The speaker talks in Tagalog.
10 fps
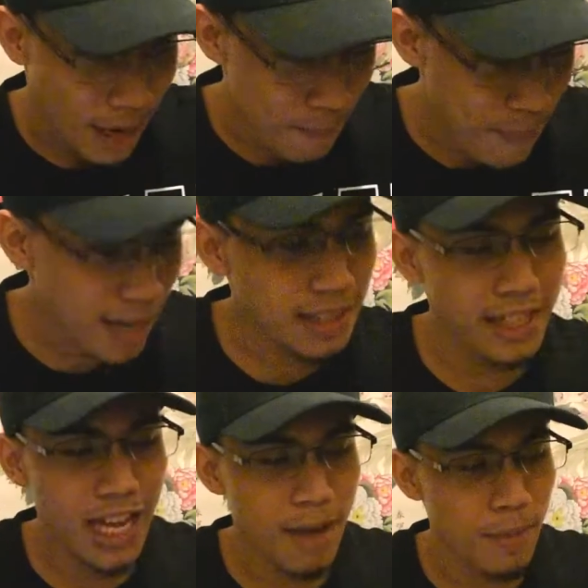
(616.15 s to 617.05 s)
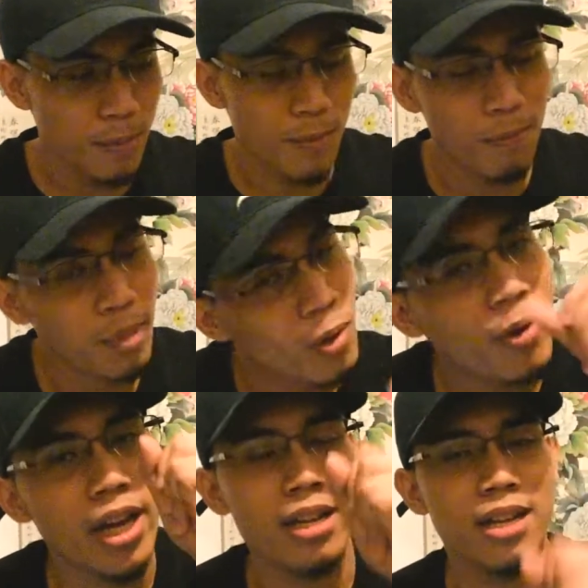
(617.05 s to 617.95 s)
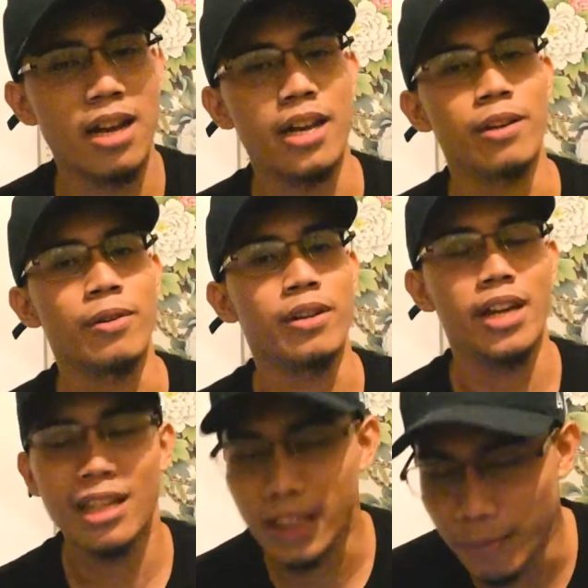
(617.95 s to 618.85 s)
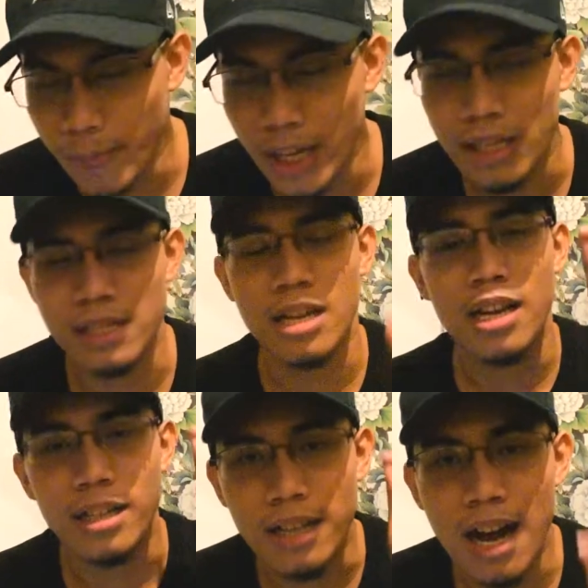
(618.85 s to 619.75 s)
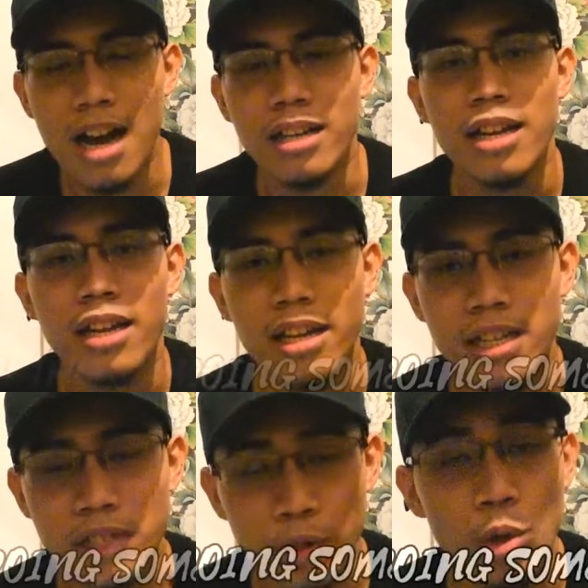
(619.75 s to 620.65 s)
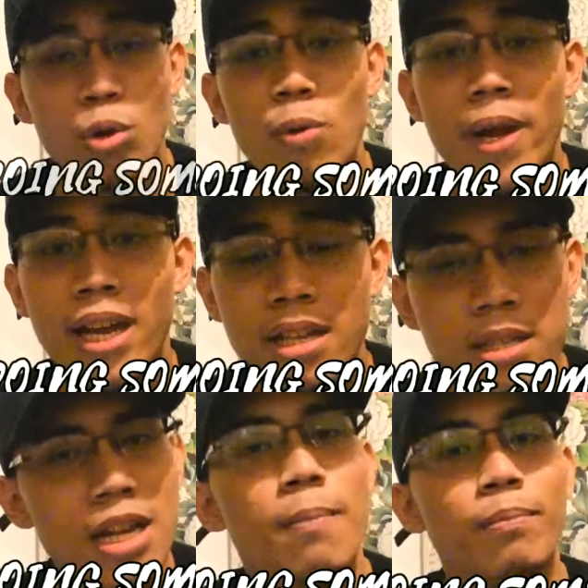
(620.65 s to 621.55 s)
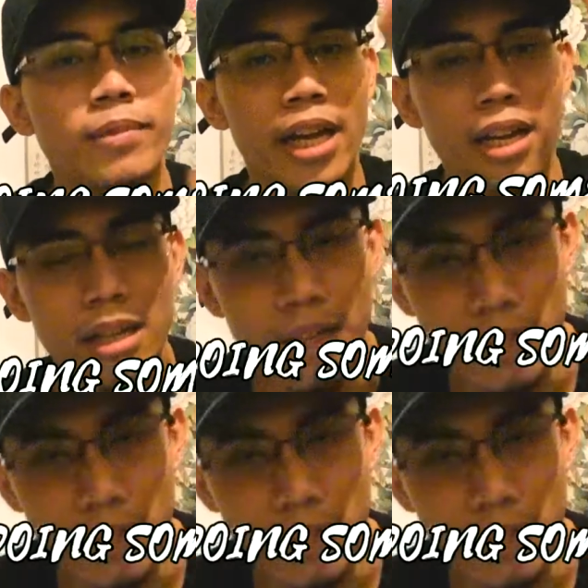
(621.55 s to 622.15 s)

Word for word: kapag sinabi mong broken ka ngayon, it means God is doing something